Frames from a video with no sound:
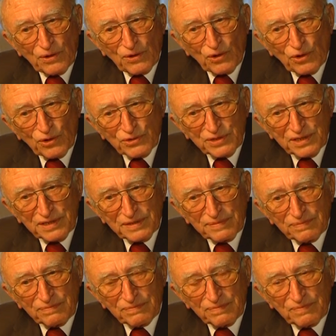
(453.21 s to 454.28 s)
Und
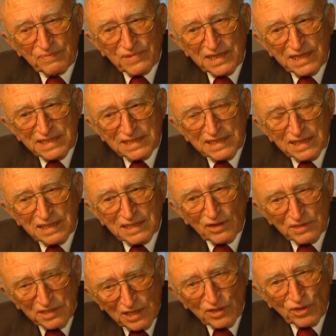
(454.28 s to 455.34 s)
diese,
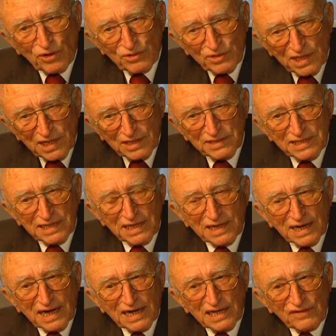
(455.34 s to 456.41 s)
die Tochter aus ihrer
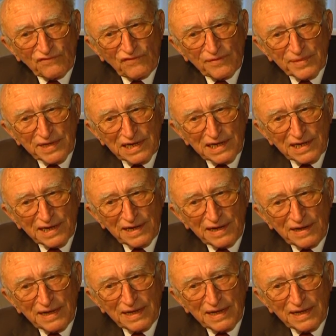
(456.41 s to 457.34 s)
Gastfamilie,